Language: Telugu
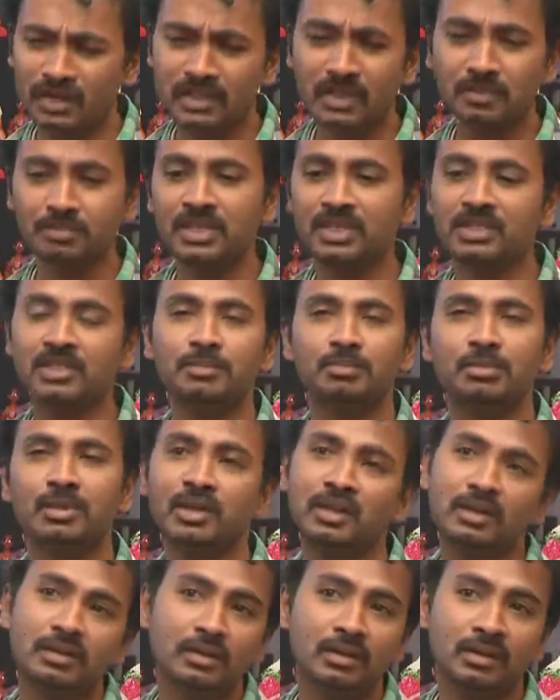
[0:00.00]
ఒక్క సబ్జెక్ట్
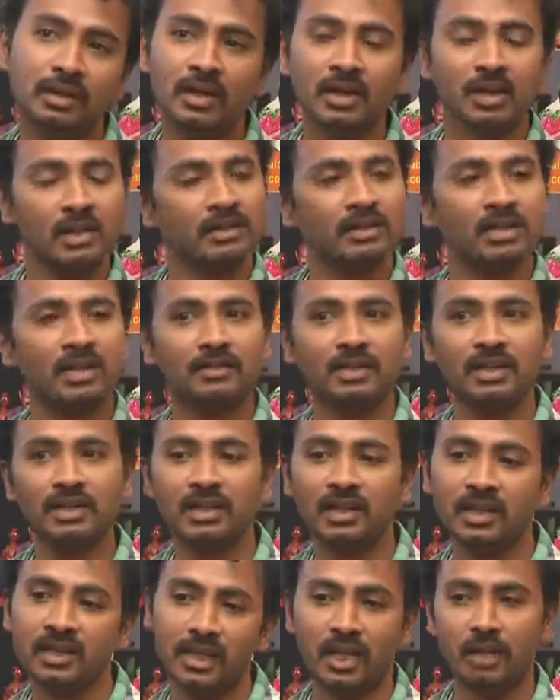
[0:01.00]
చెప్తున్నారు
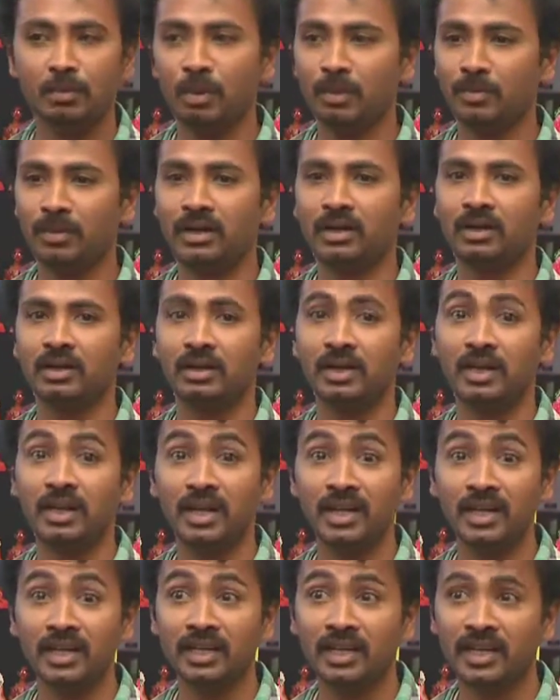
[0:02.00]
తర్వాత వెళ్ళిపోమంటున్నారు
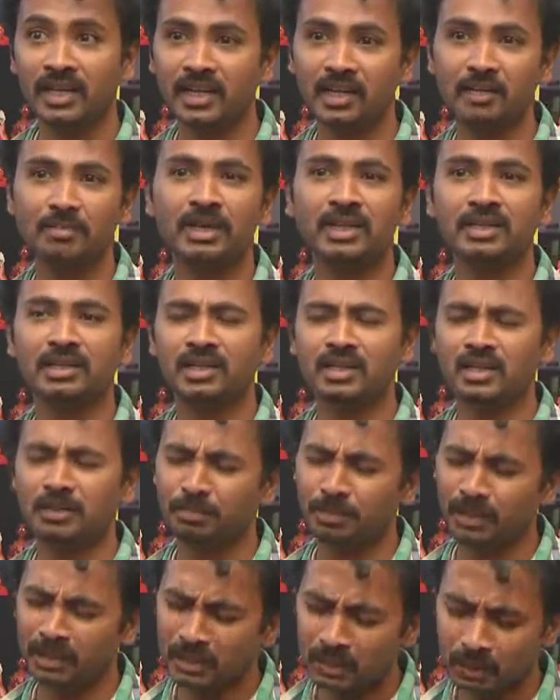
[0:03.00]
కానీ ఇక్కడ మాత్రానికి
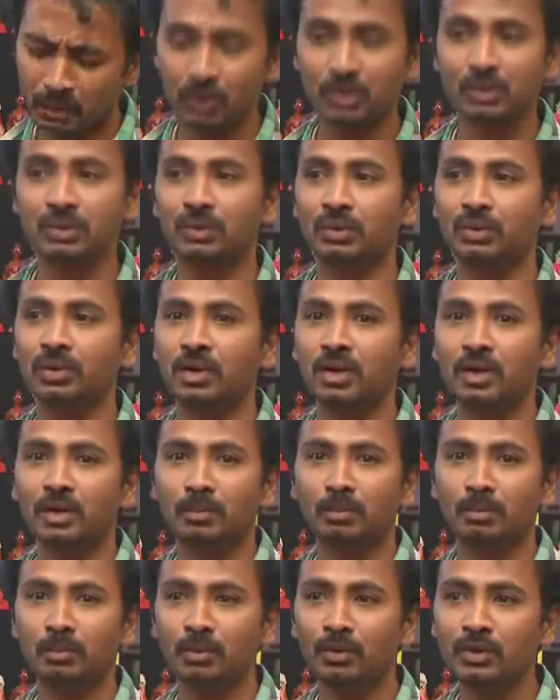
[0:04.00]
ప్రతిరోజు
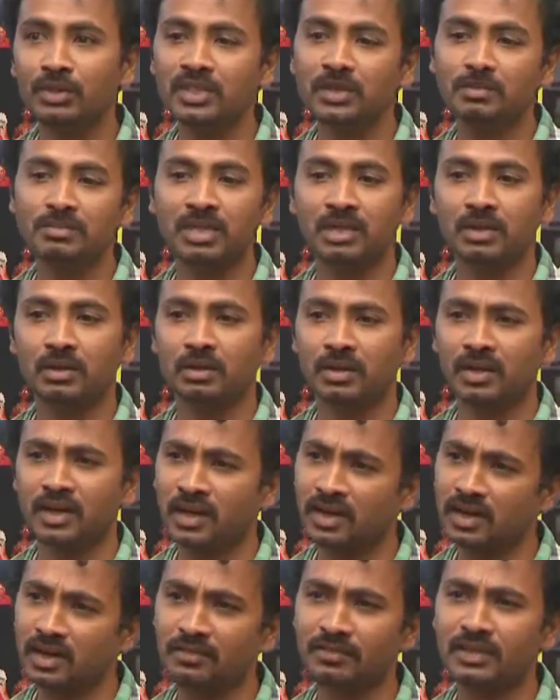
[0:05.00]
మూడు సబ్జెక్టులు
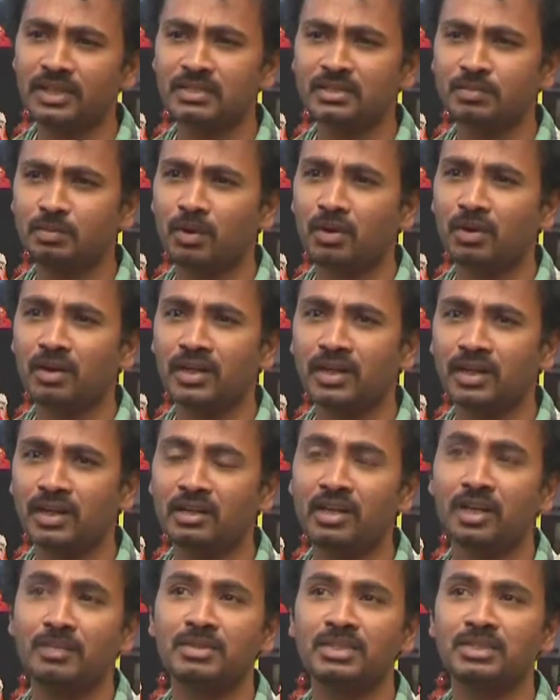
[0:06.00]
కరెంట్ అఫైర్స్ పాలిటీ
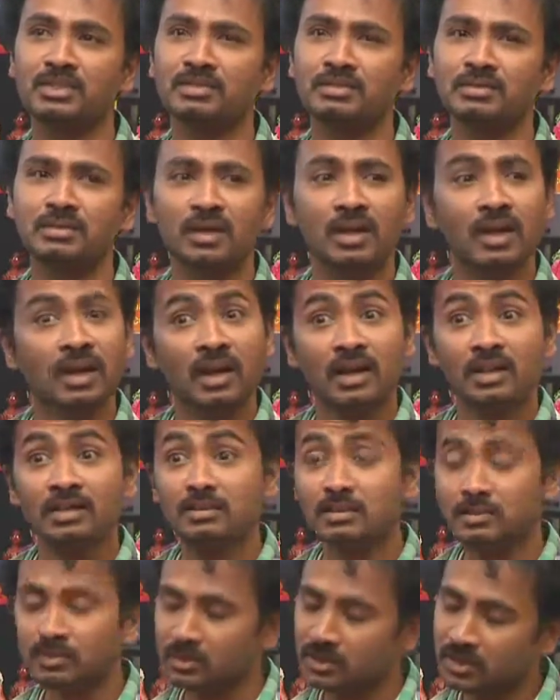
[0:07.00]
ఎకనామిక్స్
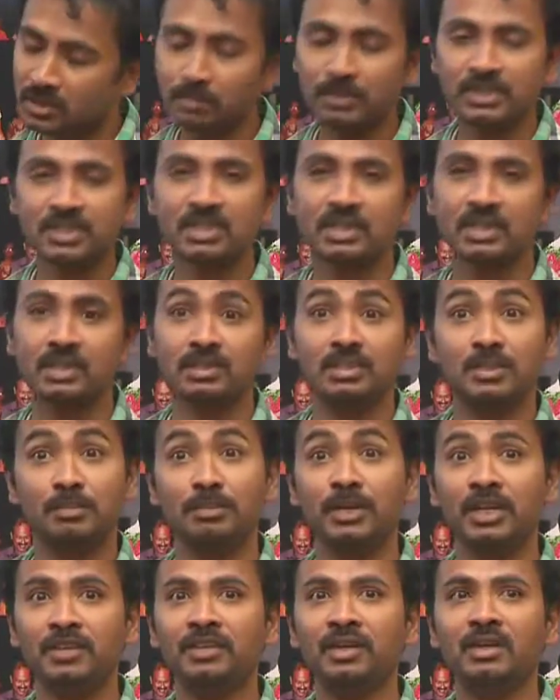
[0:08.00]
చెప్పిస్తున్నారు
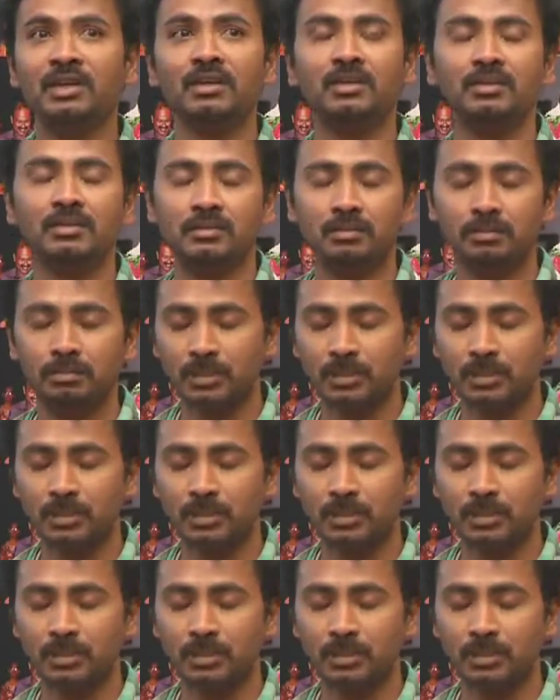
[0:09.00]
చెప్పియటమే కాదు